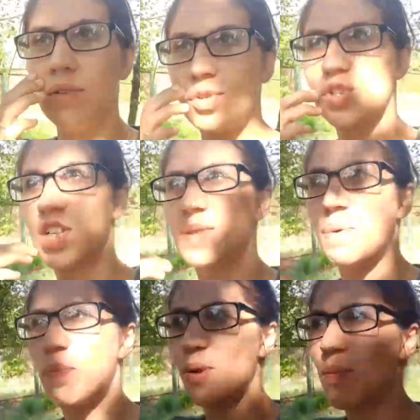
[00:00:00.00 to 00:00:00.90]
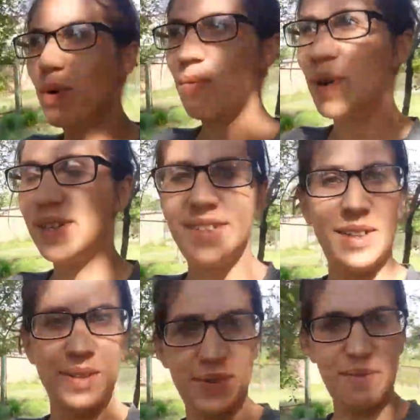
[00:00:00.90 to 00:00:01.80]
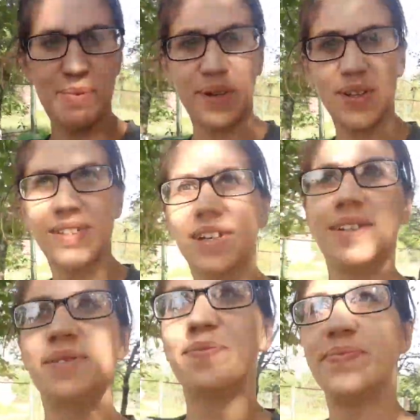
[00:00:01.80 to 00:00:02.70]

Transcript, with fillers: Ну, сейчас попробую обойти и вам показать.